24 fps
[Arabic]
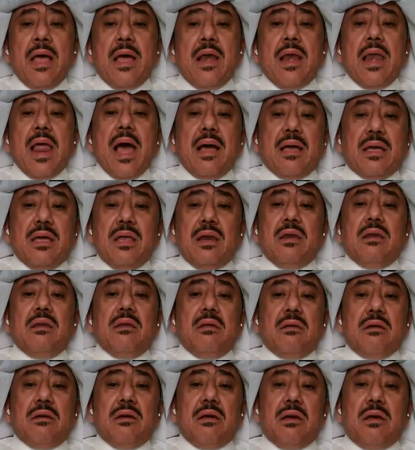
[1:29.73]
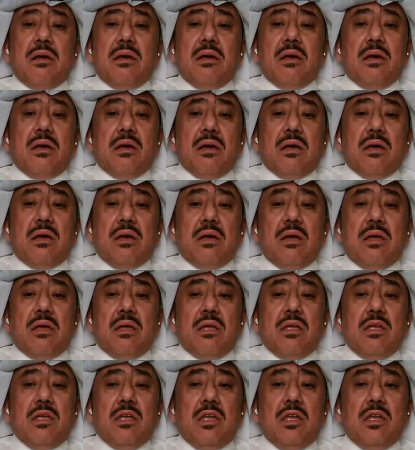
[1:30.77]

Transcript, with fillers: لكن آه،